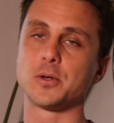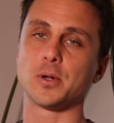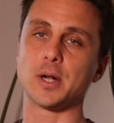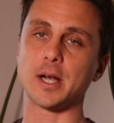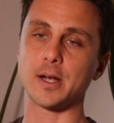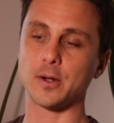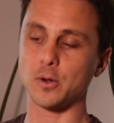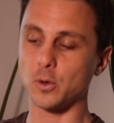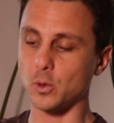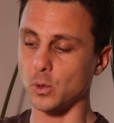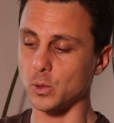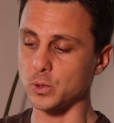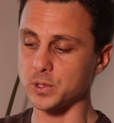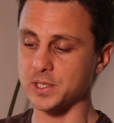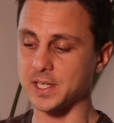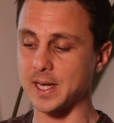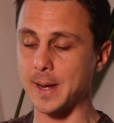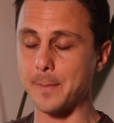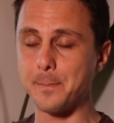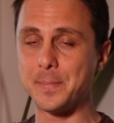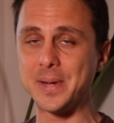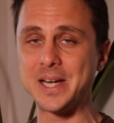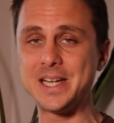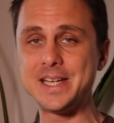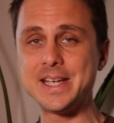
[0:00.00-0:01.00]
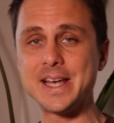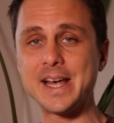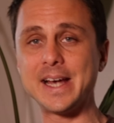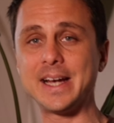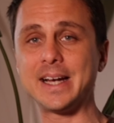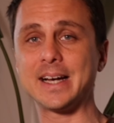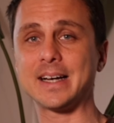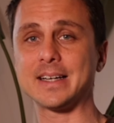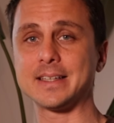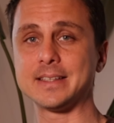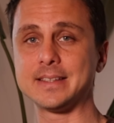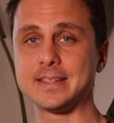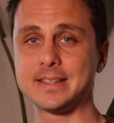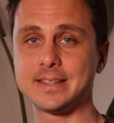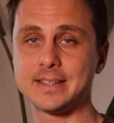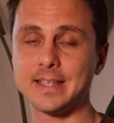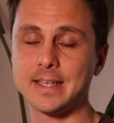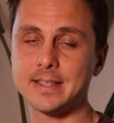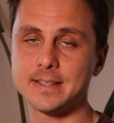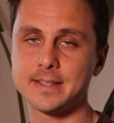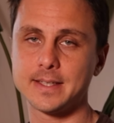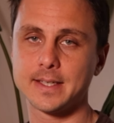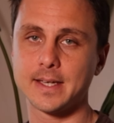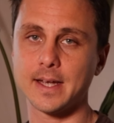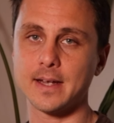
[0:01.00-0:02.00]
que la grosse, la Peli Air
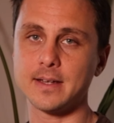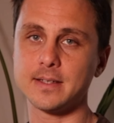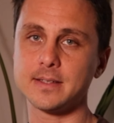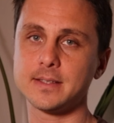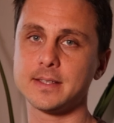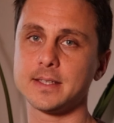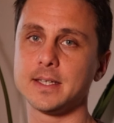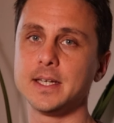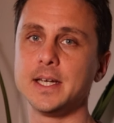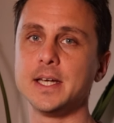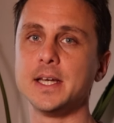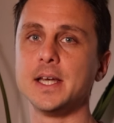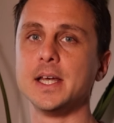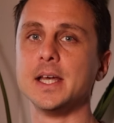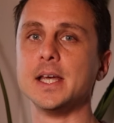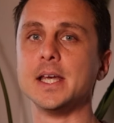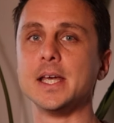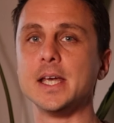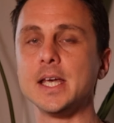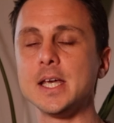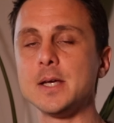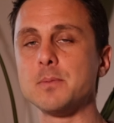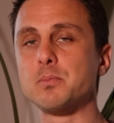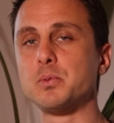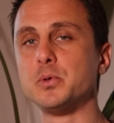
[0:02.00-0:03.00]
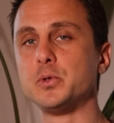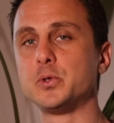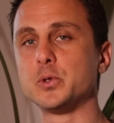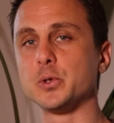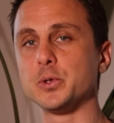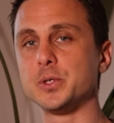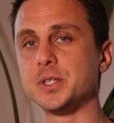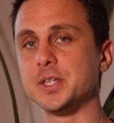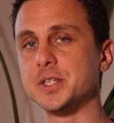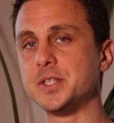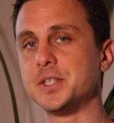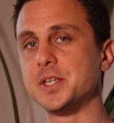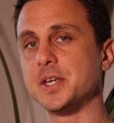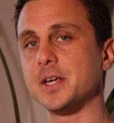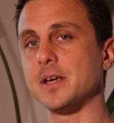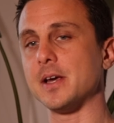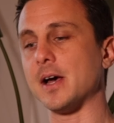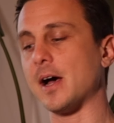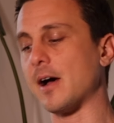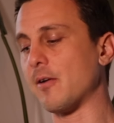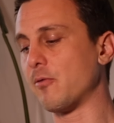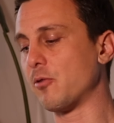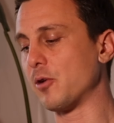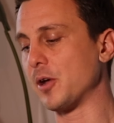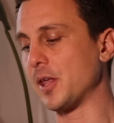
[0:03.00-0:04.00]
1615, est plutôt dédiée
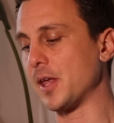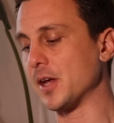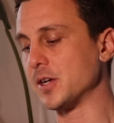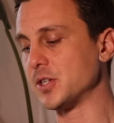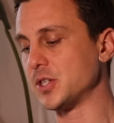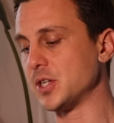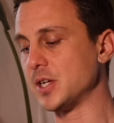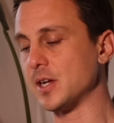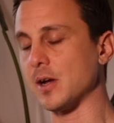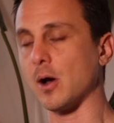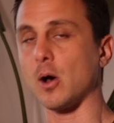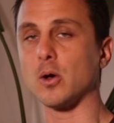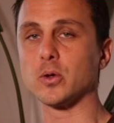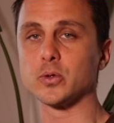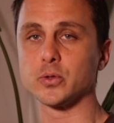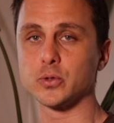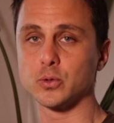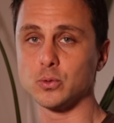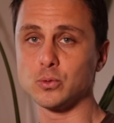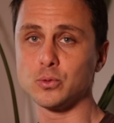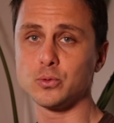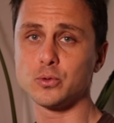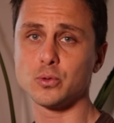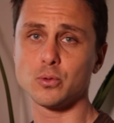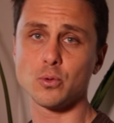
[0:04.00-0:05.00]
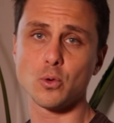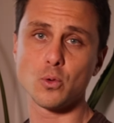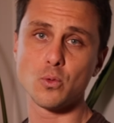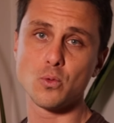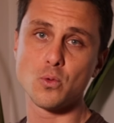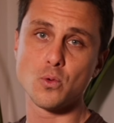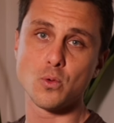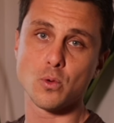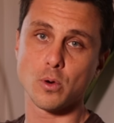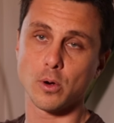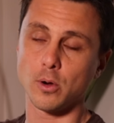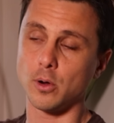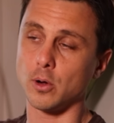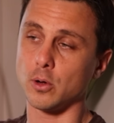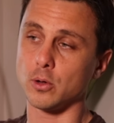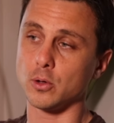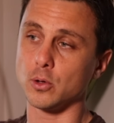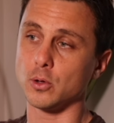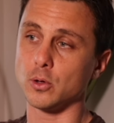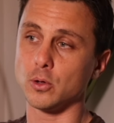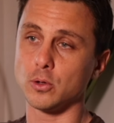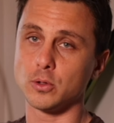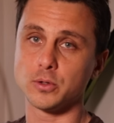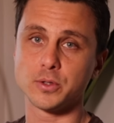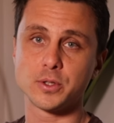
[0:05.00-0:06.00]
à voyager en soute ou,
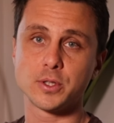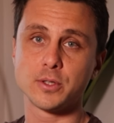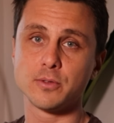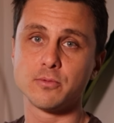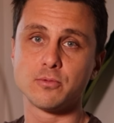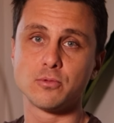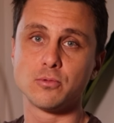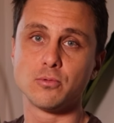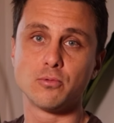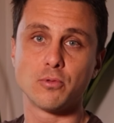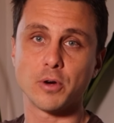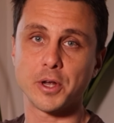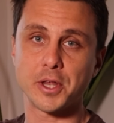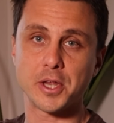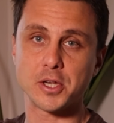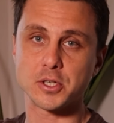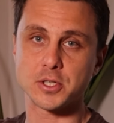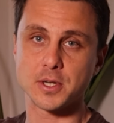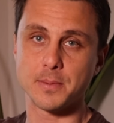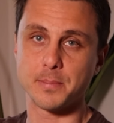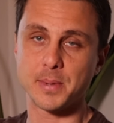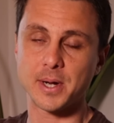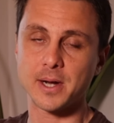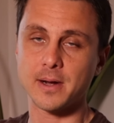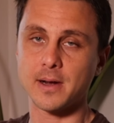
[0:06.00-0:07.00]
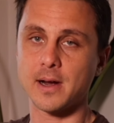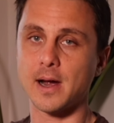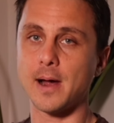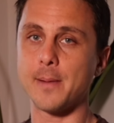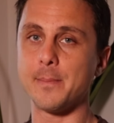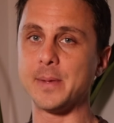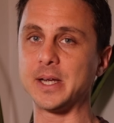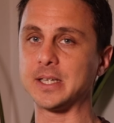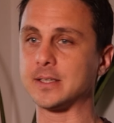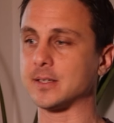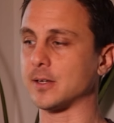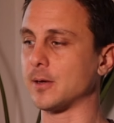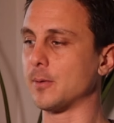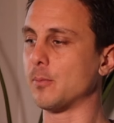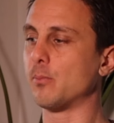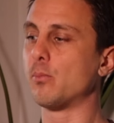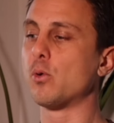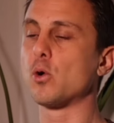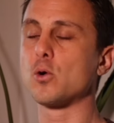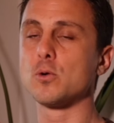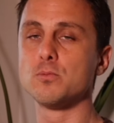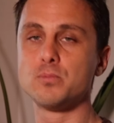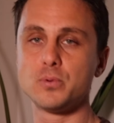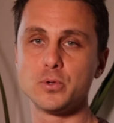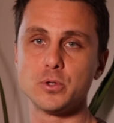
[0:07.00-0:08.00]
euh, si vous ne voyagez pas, à mettre
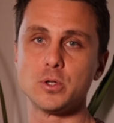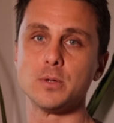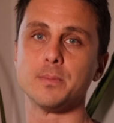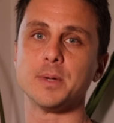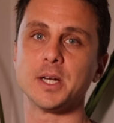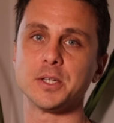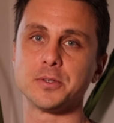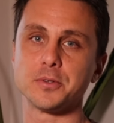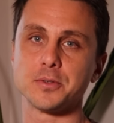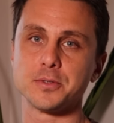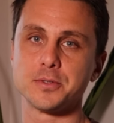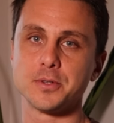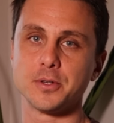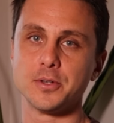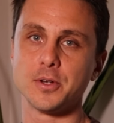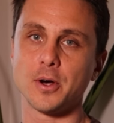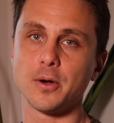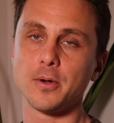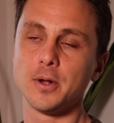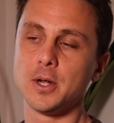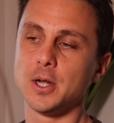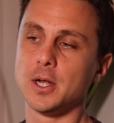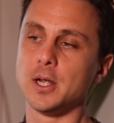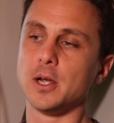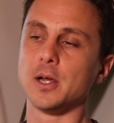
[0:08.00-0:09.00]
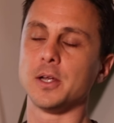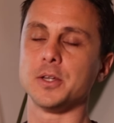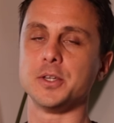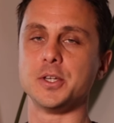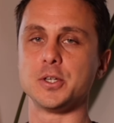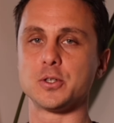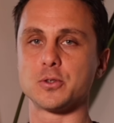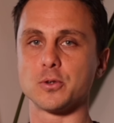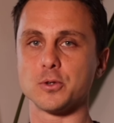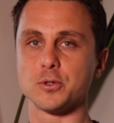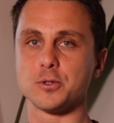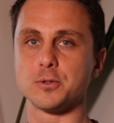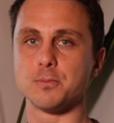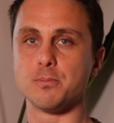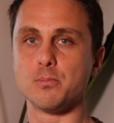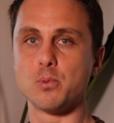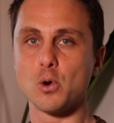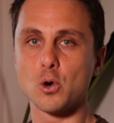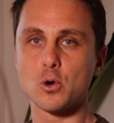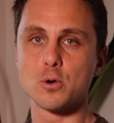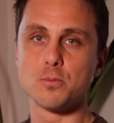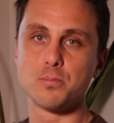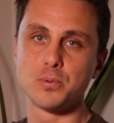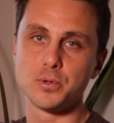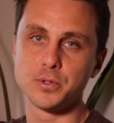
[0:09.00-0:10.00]
beaucoup plus de matos dedans, des choses
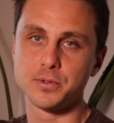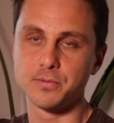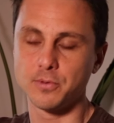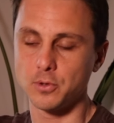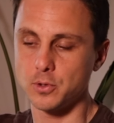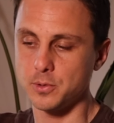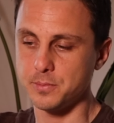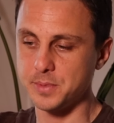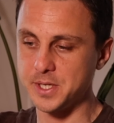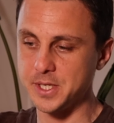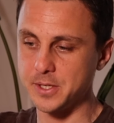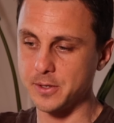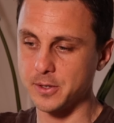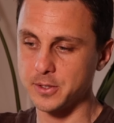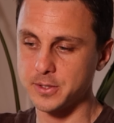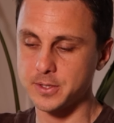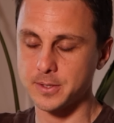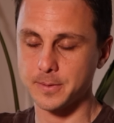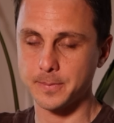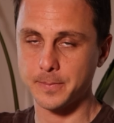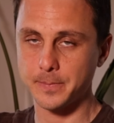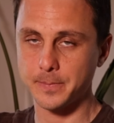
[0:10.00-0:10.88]
beaucoup plus volumineuses,